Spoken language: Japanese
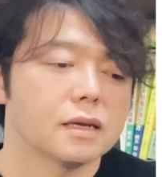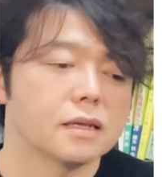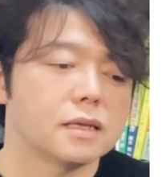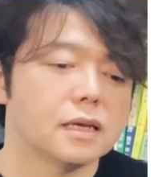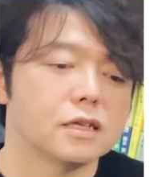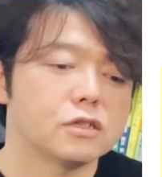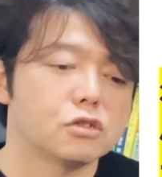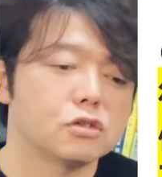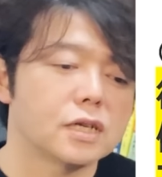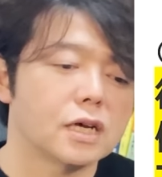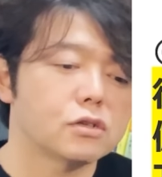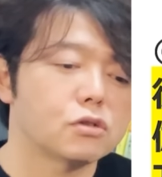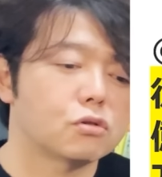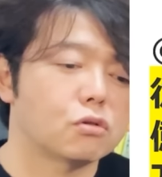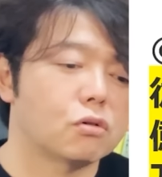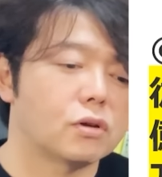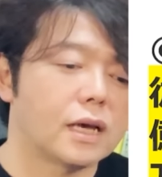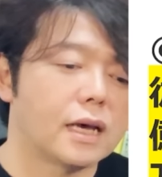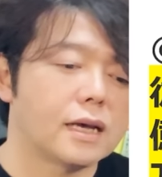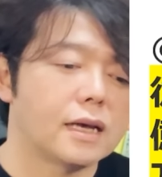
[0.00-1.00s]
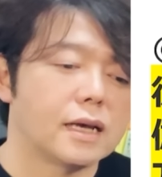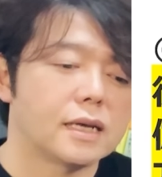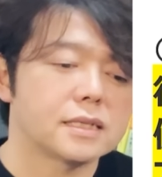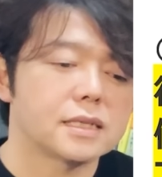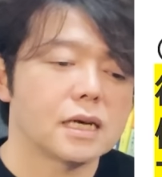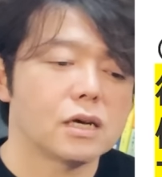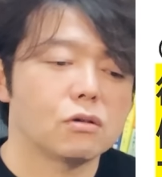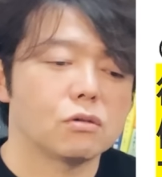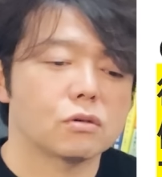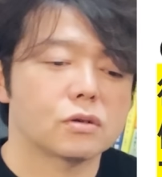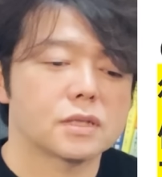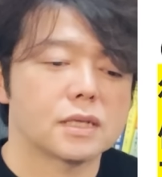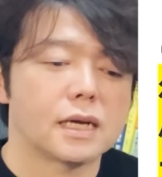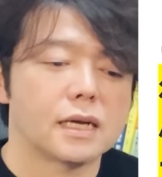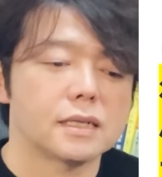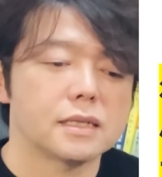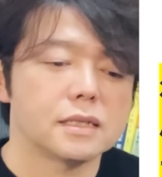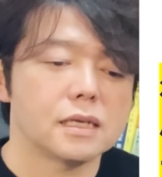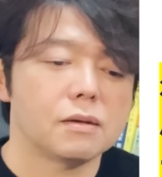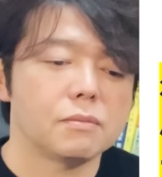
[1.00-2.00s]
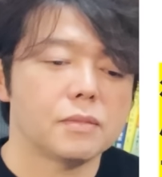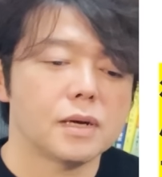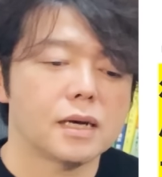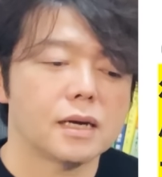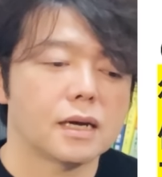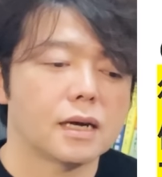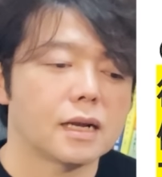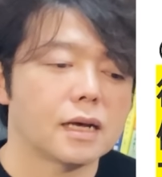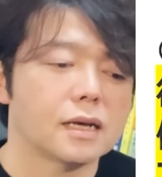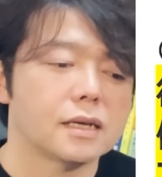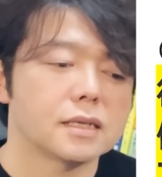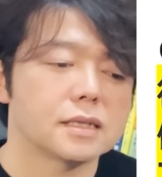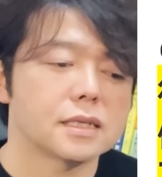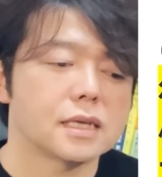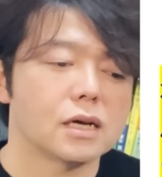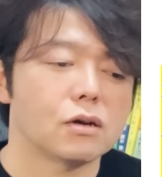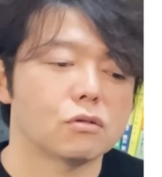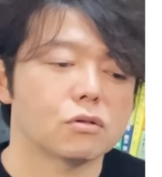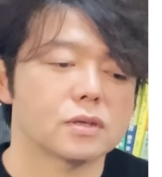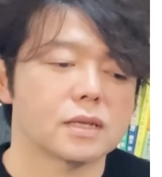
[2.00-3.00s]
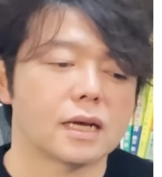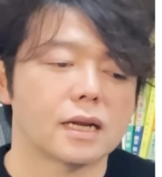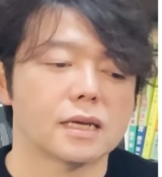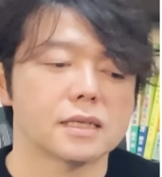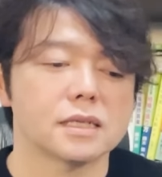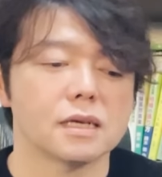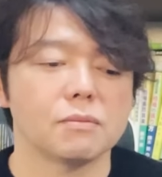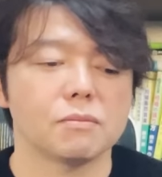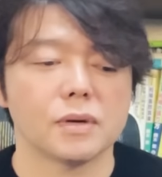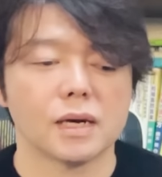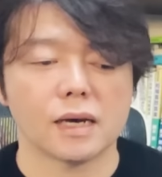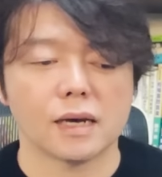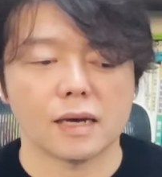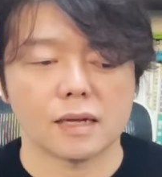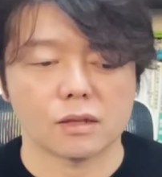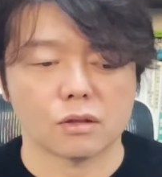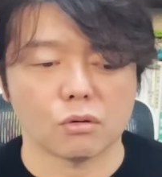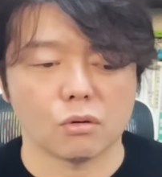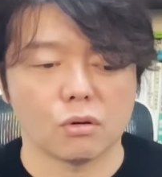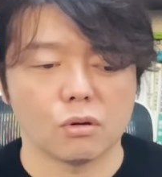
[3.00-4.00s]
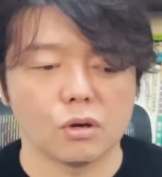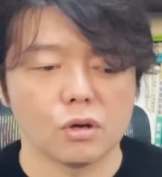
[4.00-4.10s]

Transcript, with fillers: で、従来予測をね、さんおくさんぜんまんからさんおくななせんまんえんと。